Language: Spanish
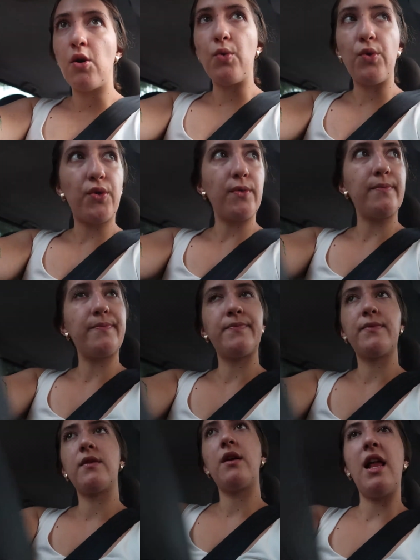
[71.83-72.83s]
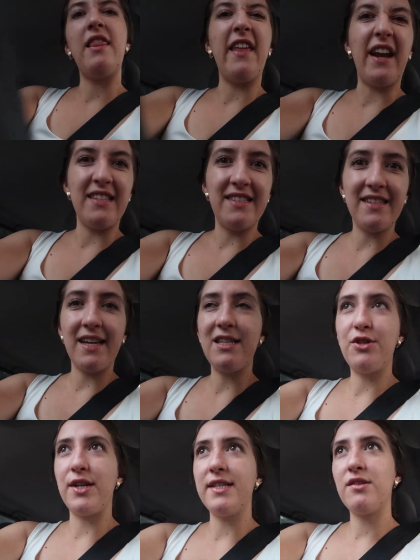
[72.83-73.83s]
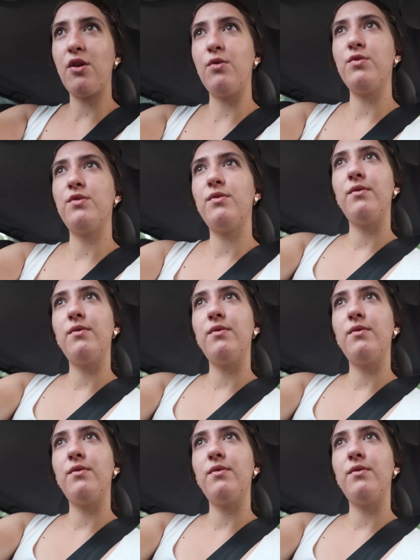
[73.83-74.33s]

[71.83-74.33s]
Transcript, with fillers: code, el dress, el dress code,